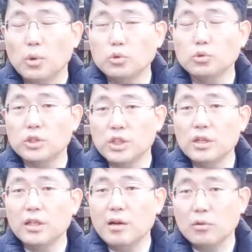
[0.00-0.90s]
보수
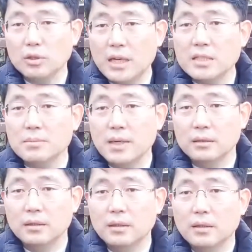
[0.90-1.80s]
지역이라고는
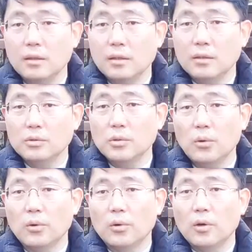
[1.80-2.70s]
하지만
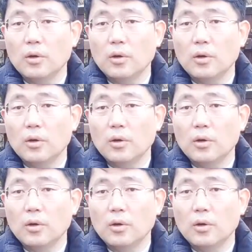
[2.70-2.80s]
또